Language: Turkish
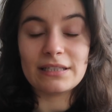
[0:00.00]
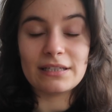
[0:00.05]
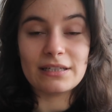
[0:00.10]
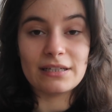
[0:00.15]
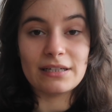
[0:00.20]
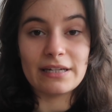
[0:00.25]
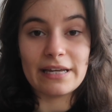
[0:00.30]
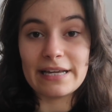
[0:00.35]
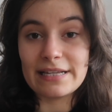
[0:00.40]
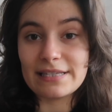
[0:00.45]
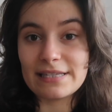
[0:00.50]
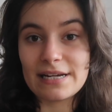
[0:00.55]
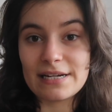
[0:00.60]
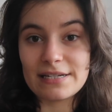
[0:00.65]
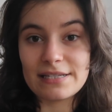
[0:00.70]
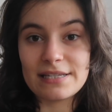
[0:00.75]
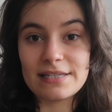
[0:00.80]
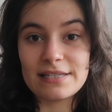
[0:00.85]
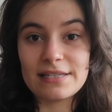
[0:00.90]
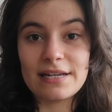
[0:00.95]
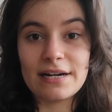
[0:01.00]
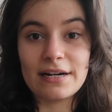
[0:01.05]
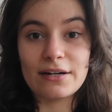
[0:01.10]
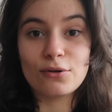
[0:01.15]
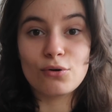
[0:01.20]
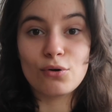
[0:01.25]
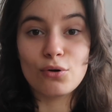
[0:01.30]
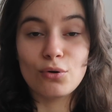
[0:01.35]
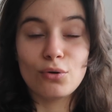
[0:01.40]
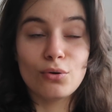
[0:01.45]
Ee,
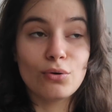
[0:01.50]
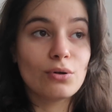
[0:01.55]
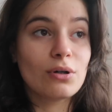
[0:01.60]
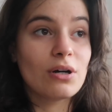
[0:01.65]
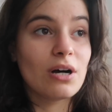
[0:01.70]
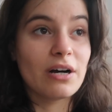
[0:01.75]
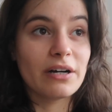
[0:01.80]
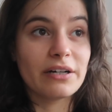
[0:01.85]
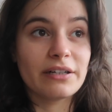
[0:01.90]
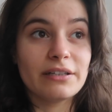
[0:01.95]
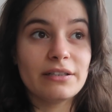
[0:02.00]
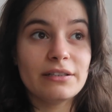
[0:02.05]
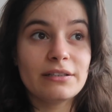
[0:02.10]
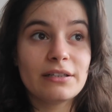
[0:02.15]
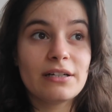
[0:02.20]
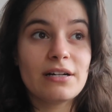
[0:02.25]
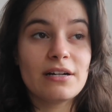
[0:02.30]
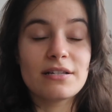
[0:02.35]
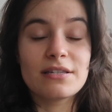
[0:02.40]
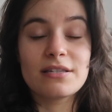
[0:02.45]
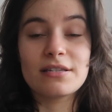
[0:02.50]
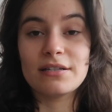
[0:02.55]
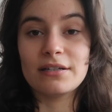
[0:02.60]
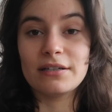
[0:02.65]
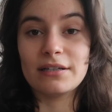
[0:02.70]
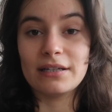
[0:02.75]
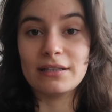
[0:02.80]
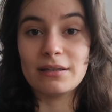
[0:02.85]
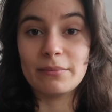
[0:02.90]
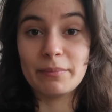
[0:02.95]
egzersizler, kol, karın, kası
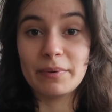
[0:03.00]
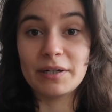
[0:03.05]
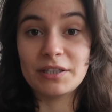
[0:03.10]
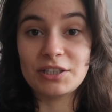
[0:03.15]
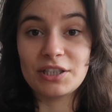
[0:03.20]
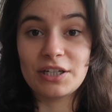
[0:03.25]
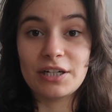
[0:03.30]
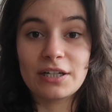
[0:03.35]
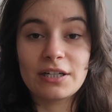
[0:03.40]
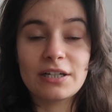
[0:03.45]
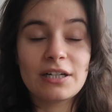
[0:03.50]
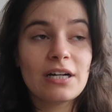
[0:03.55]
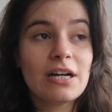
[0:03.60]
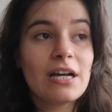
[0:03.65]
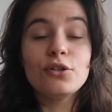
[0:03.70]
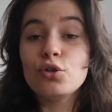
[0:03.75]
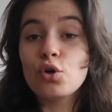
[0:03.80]
ya da bacak.